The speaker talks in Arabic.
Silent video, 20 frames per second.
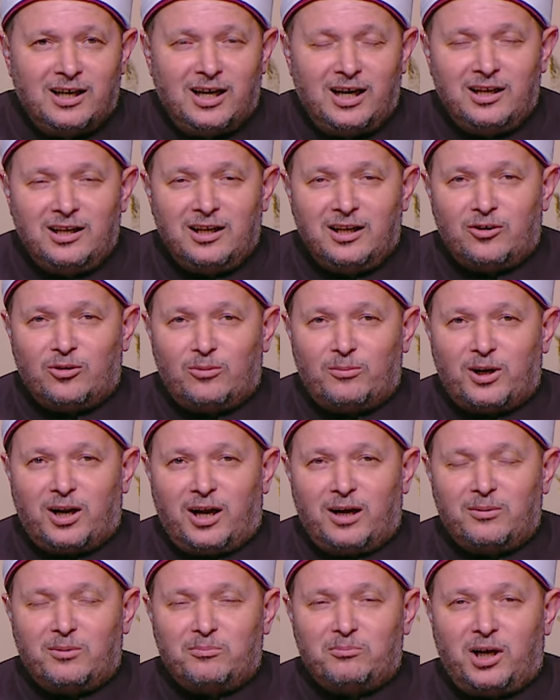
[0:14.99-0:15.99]
أهلا
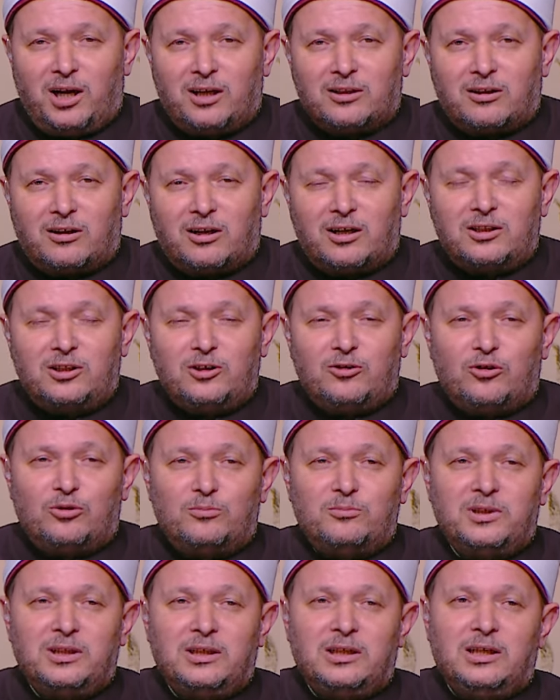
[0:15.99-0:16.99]
ومرحبا
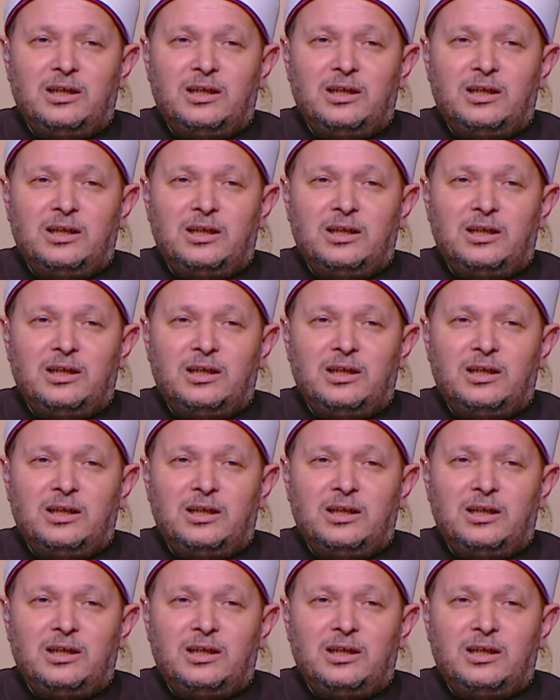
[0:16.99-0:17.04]
بحضراتكم